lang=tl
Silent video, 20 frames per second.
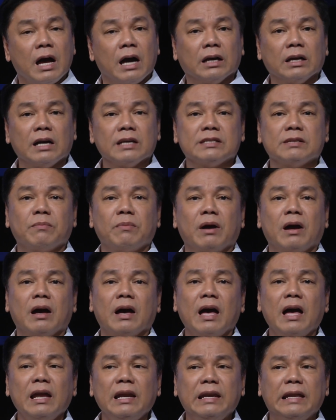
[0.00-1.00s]
hanggang sa mga
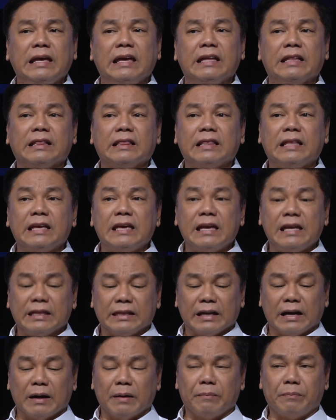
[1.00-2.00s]

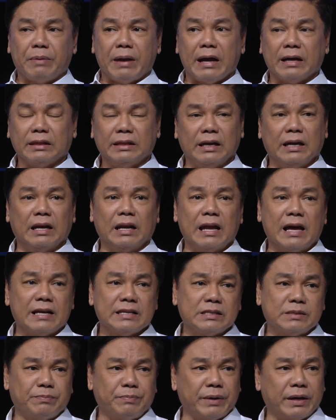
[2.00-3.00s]
kaliit-liitang practical
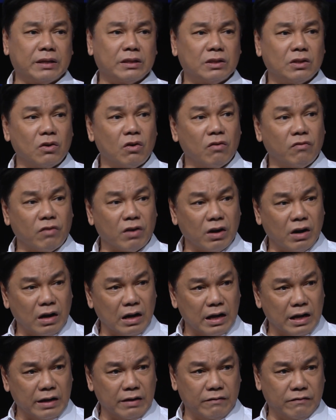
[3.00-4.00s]
aspect of our
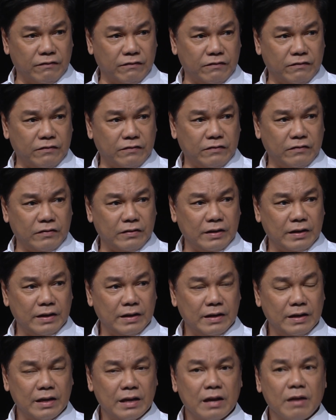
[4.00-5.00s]
life.
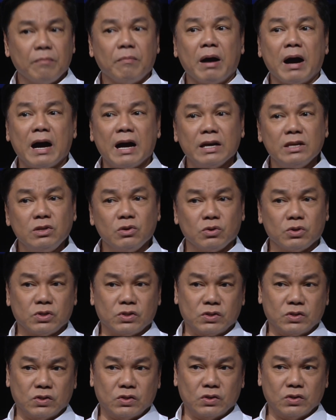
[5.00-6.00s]

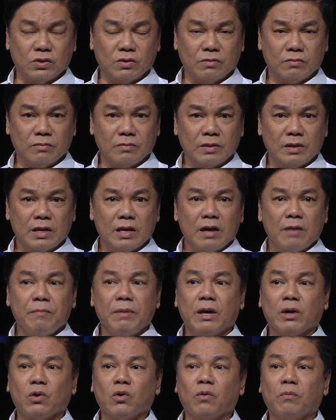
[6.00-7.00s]
Maayos.
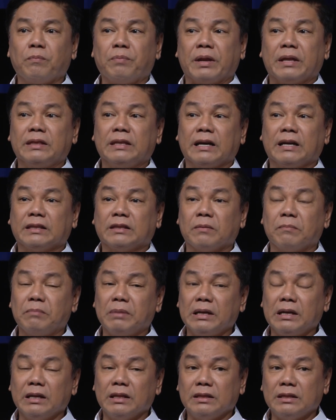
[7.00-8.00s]
Merong
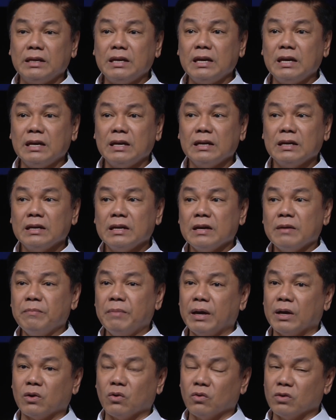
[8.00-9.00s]
predictability,
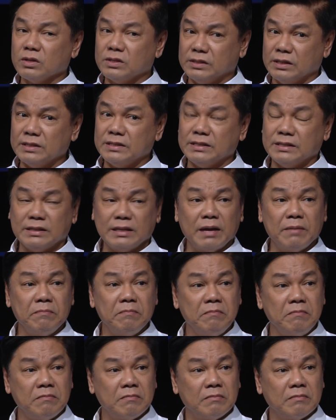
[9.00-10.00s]
merong system,
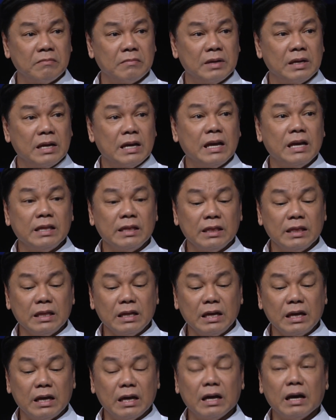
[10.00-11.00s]

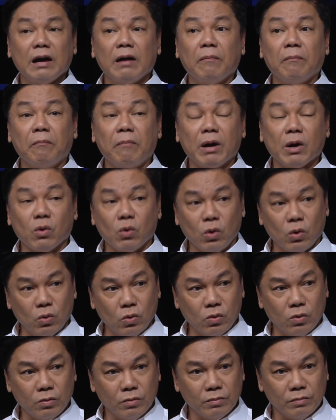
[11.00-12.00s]
hindi magulo.